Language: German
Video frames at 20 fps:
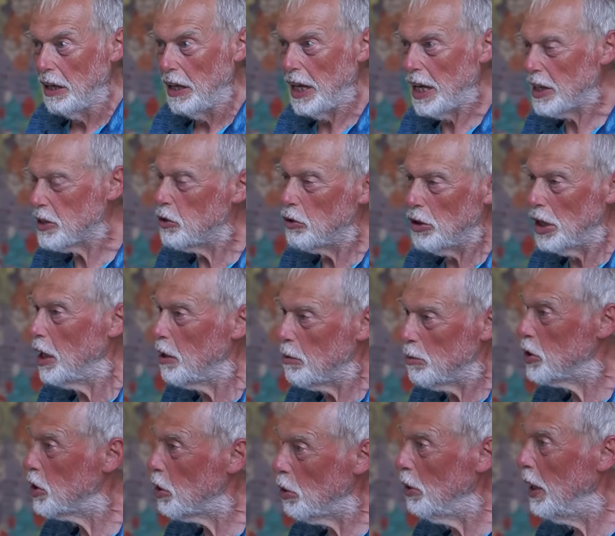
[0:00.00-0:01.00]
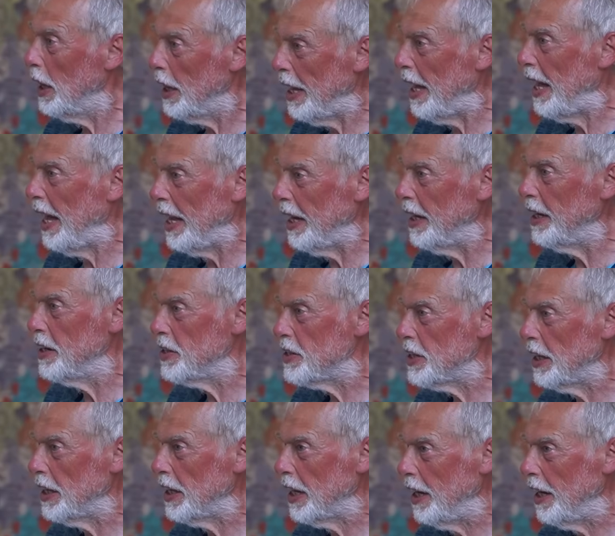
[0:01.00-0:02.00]
Er ist nur in einem Strudel der
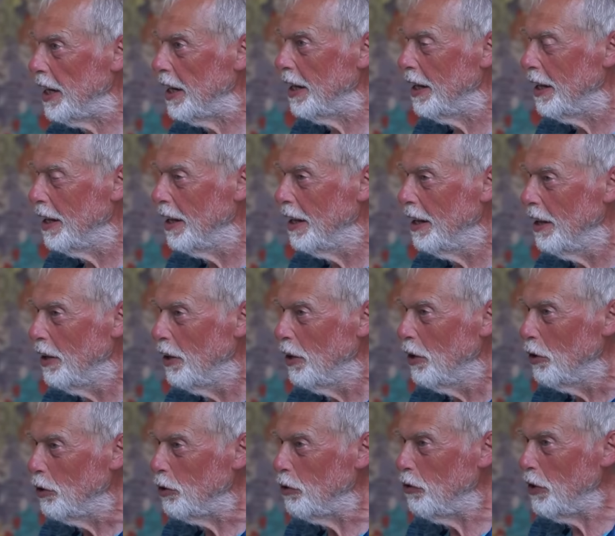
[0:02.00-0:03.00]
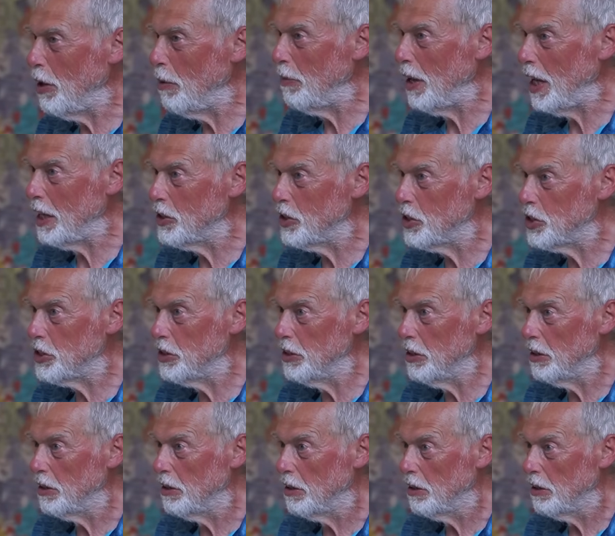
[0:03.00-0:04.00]
Ereignisse drinnen. Und wir
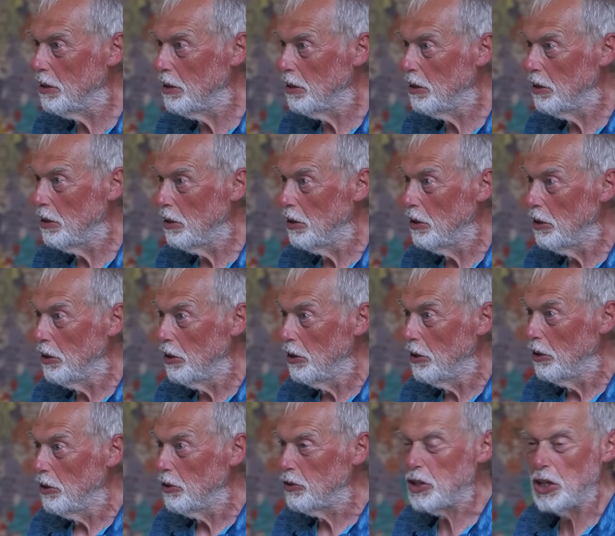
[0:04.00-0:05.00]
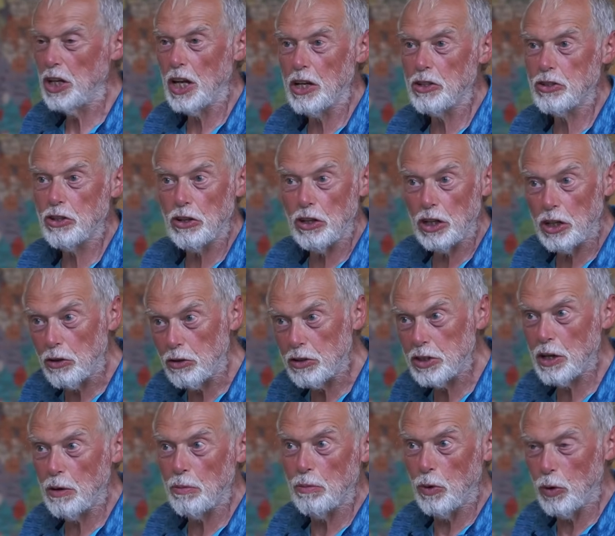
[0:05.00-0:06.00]
Menschen sind also in
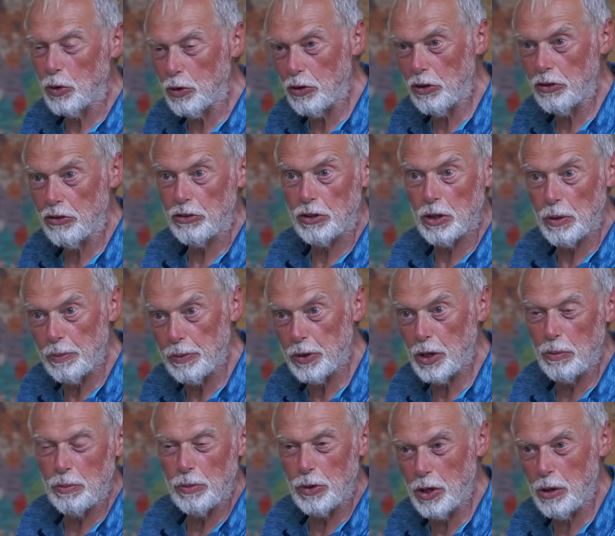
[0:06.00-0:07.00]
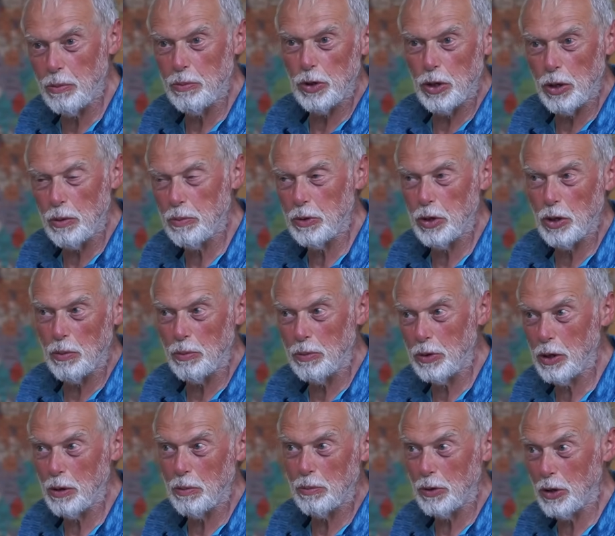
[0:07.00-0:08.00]
unserem Modus, dim, dim, dim, dim, dim,
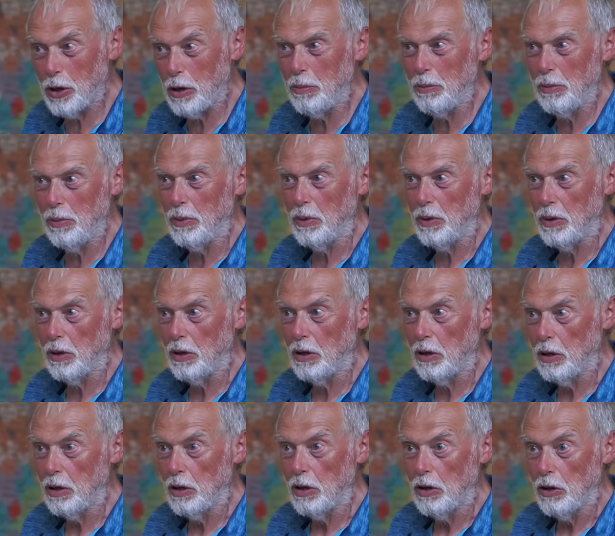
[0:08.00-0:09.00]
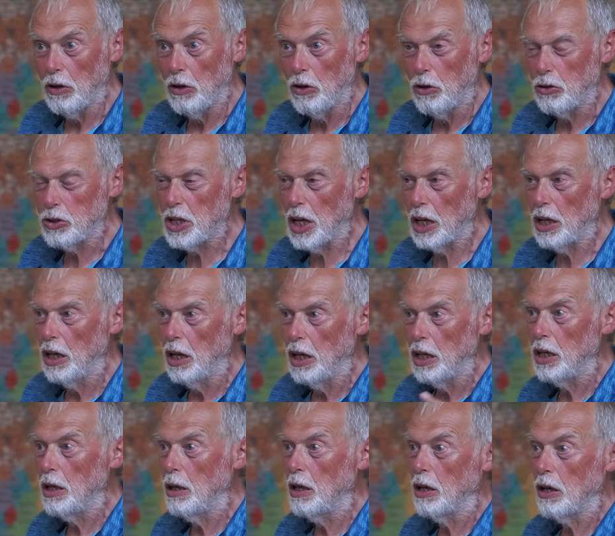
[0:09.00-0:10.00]
dim, dim, und sagen,
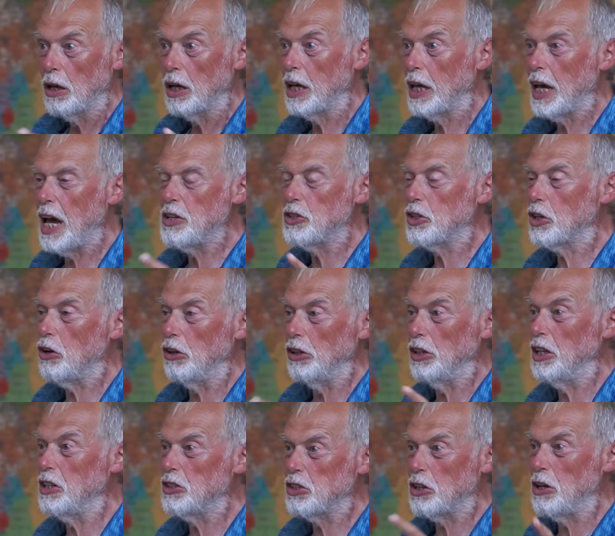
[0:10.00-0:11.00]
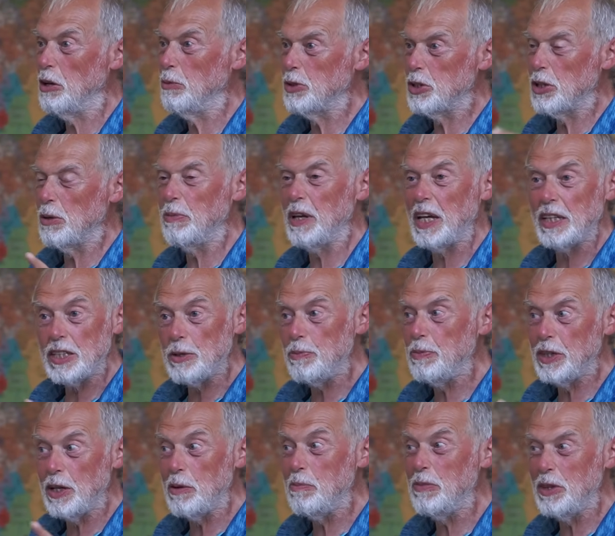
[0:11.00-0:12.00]
Geist Gottes, komm zu mir,
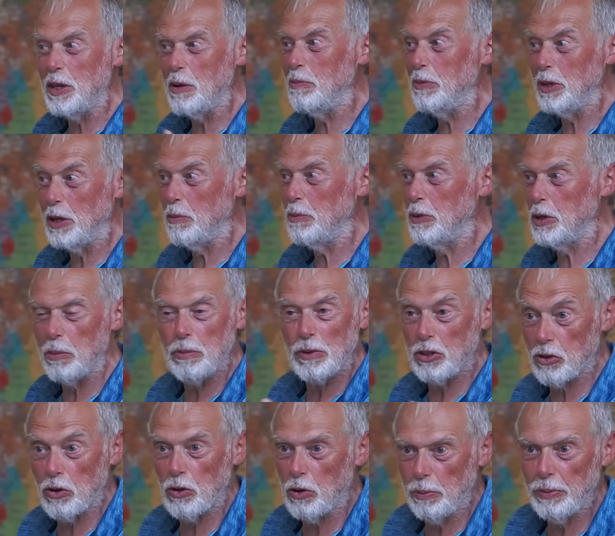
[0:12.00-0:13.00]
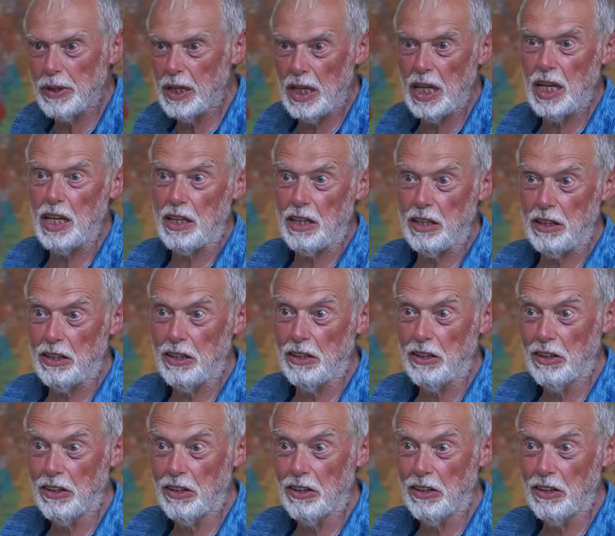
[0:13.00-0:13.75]
dim, dim, dim, dim, dim. So kommt er nicht.